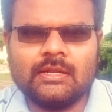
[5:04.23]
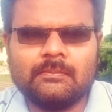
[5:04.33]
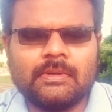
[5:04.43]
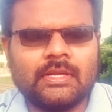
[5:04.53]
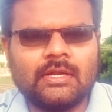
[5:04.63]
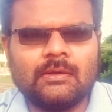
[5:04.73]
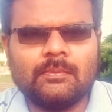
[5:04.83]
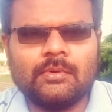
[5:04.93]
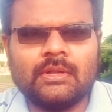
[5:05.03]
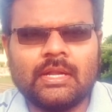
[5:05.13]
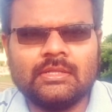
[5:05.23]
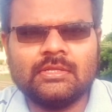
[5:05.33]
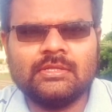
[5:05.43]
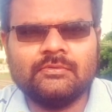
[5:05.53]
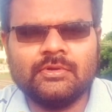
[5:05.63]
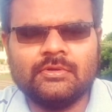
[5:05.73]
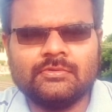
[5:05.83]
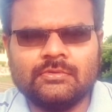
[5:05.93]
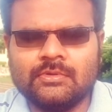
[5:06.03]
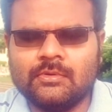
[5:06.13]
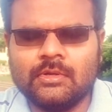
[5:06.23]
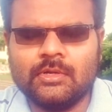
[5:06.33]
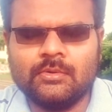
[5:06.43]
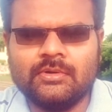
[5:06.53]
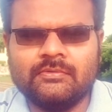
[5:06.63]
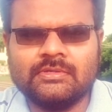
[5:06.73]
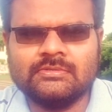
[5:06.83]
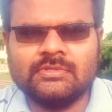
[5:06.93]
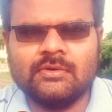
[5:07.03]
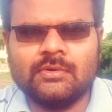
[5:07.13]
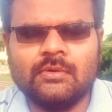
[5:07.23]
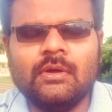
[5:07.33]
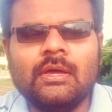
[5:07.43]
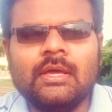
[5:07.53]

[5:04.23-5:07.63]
கிளிக் பண்ணிங்கன்னா நான் போகிற அடுத்தடுத்த வீடியோஸ் வந்து உங்களுக்கு நோட்டிஃபிகேஷன்ஸாக வரும்